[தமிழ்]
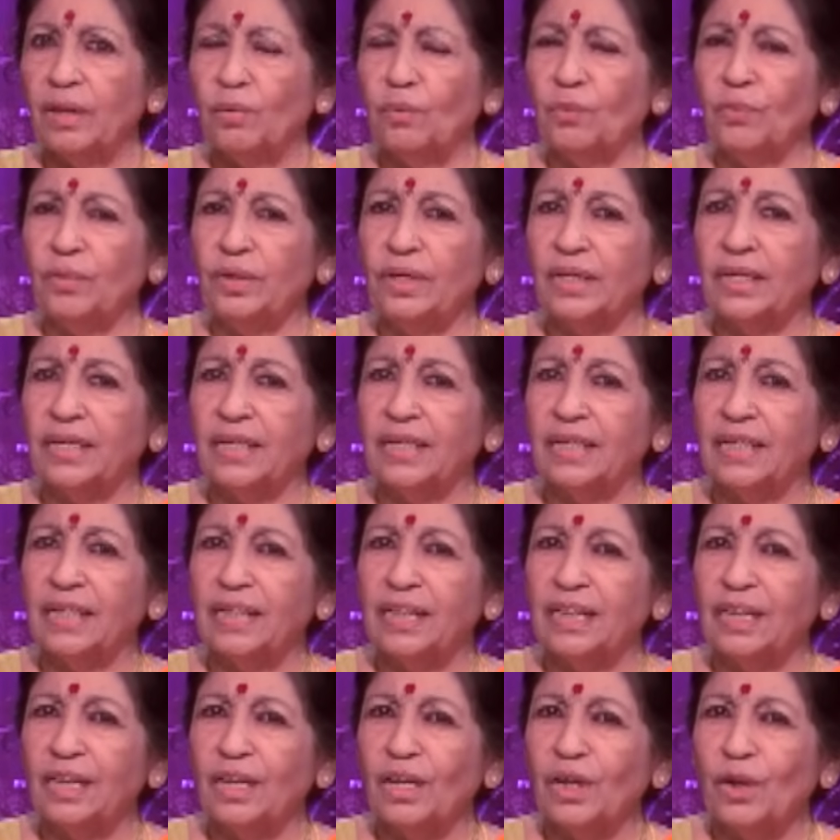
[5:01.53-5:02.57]
உங்களுக்கு
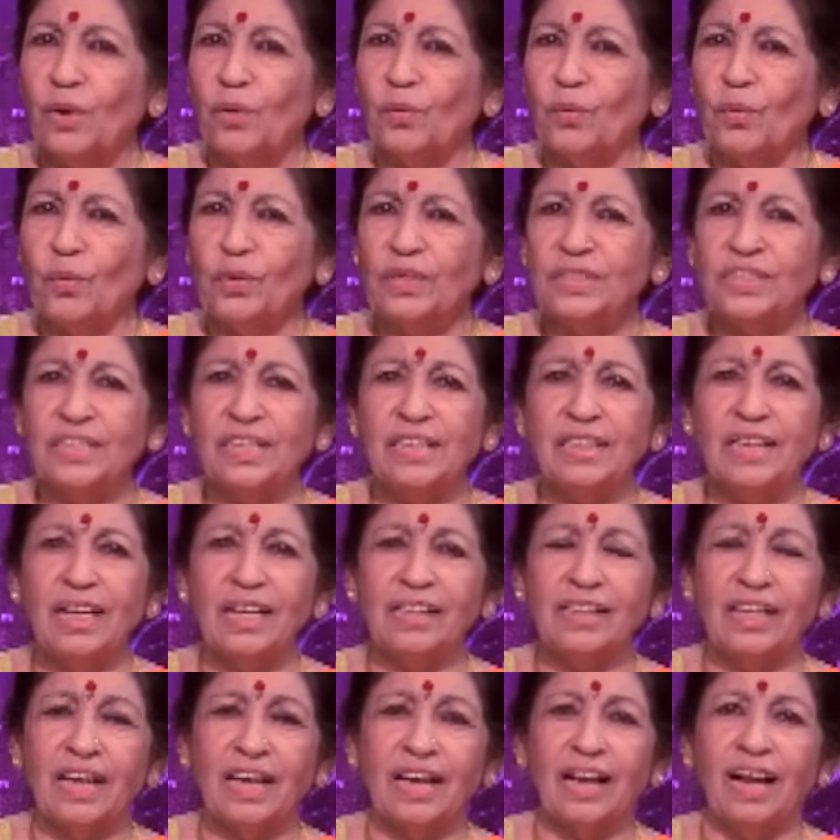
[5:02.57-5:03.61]
ஒரு சின்ன
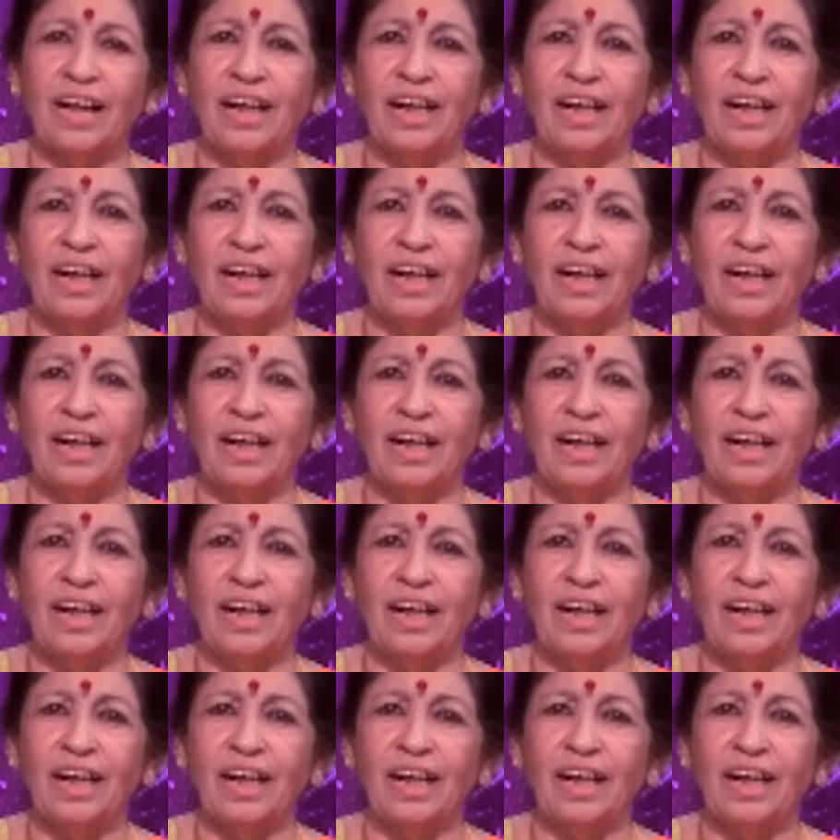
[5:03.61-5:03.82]
இந்த கா